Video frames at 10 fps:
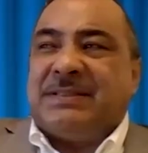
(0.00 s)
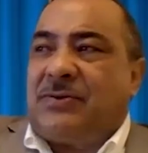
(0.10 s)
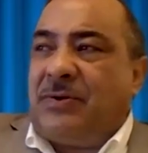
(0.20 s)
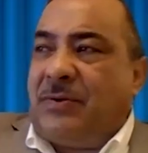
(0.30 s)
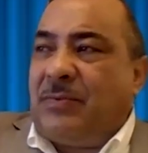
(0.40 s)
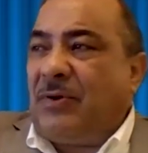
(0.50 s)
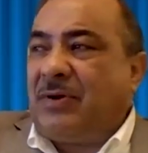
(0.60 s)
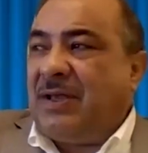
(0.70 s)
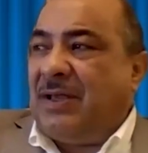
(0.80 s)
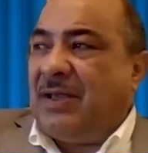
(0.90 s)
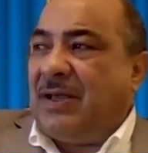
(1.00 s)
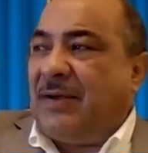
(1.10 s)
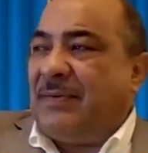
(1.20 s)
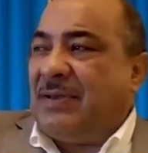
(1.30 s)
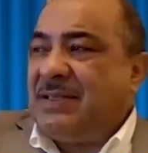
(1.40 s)
como que a
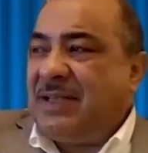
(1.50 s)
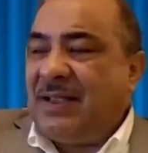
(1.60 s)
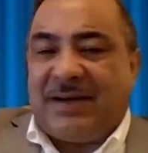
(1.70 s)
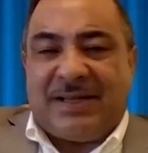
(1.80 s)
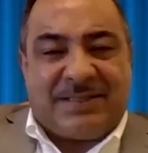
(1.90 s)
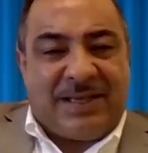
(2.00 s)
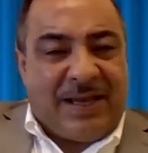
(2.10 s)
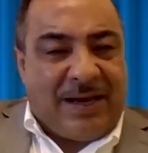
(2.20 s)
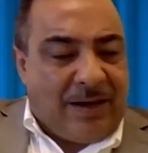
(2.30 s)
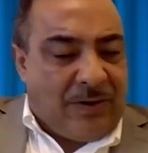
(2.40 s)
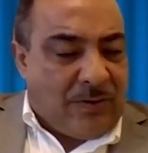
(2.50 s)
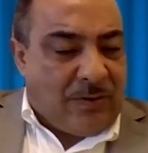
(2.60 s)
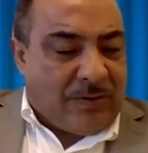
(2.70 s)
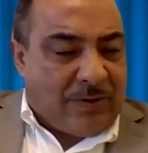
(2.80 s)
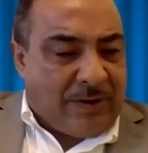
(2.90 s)
veces hay
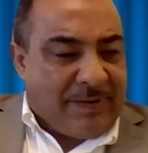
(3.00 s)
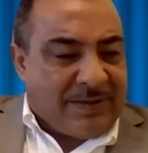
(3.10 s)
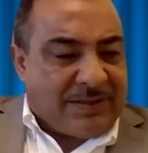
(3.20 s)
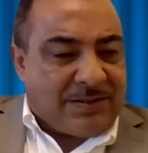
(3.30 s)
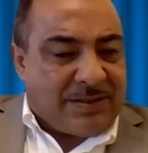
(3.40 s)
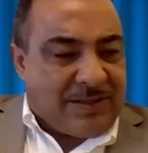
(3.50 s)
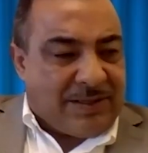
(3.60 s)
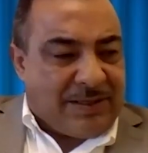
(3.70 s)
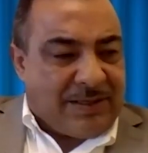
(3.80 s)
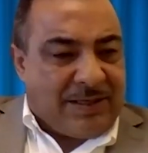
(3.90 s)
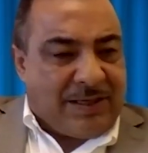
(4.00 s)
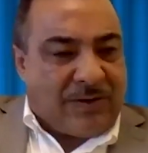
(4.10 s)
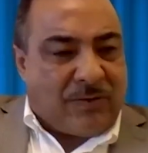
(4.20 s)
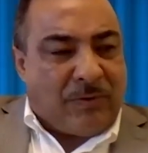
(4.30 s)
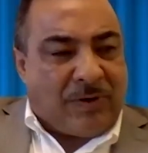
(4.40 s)
recelo, a veces, eh, y
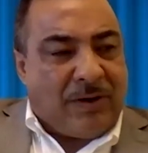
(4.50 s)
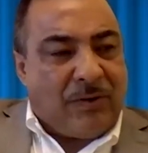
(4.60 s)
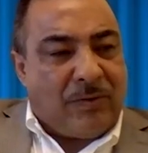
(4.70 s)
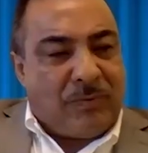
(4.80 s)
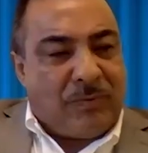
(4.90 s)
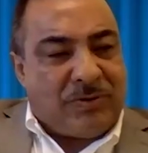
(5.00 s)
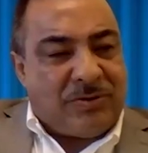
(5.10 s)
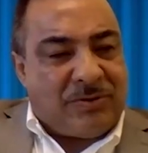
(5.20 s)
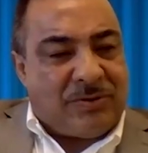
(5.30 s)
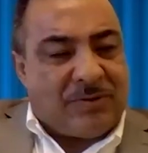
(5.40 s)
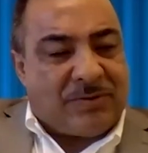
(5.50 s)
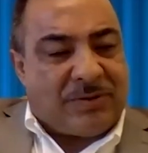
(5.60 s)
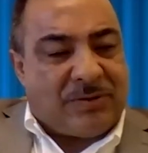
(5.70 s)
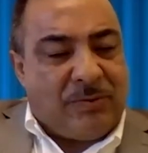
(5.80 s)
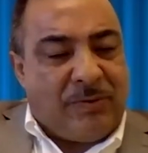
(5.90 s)
como que no mucho
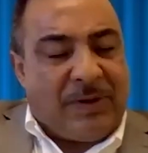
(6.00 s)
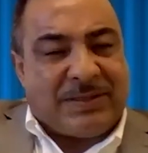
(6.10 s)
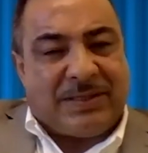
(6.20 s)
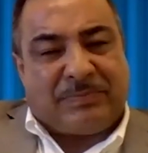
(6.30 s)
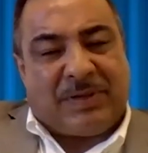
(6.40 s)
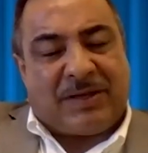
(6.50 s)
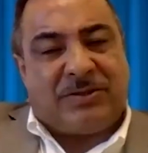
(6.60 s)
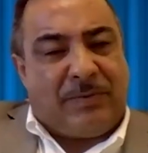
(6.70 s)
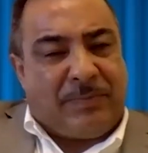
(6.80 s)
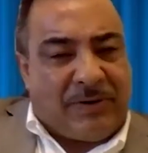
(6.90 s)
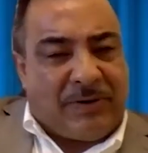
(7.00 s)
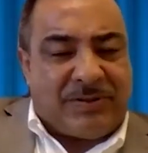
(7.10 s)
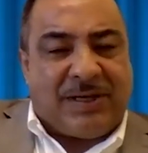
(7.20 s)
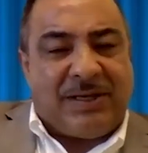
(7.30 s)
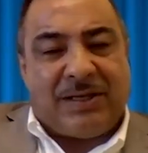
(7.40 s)
tuve aceptación, pero yo
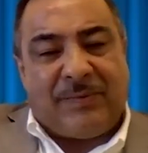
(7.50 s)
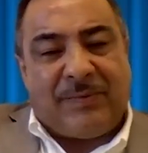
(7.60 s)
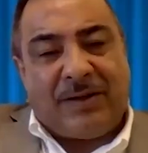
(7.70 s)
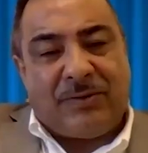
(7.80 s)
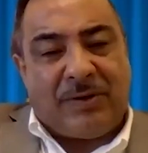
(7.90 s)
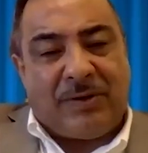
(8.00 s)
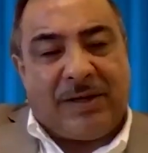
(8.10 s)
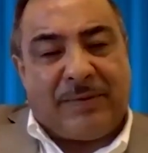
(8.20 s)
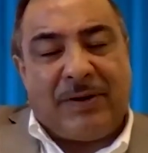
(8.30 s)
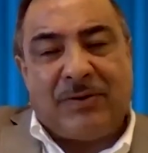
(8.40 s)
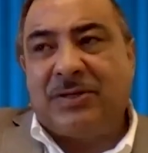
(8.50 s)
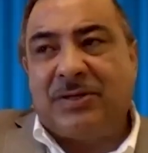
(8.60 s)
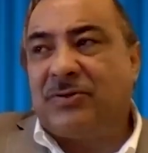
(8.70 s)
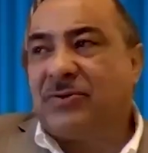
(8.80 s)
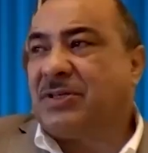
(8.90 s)
seguí trabajando. Y en
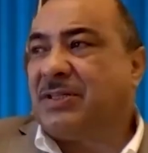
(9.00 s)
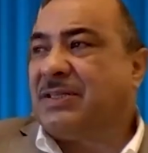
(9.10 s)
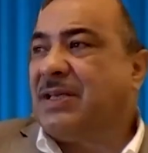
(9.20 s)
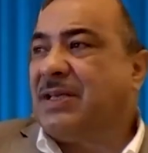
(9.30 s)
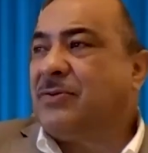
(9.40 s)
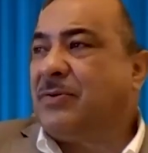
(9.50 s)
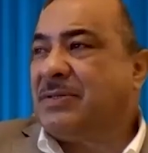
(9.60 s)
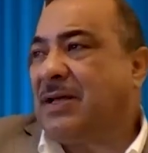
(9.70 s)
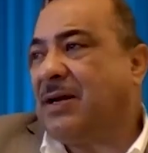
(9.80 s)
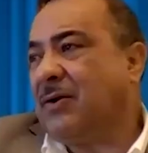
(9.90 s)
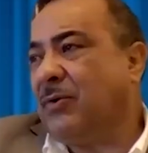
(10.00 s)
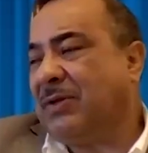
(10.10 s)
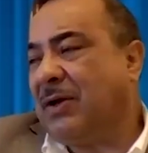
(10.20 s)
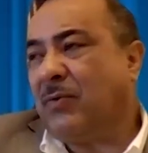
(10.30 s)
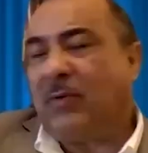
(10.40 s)
1986 comencé a
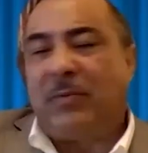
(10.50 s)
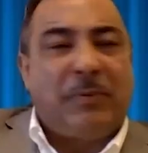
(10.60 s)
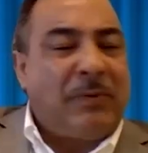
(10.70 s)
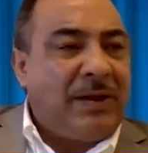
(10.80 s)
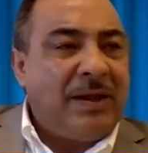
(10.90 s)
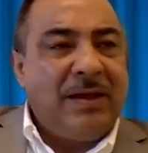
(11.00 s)
reclutar un grupo de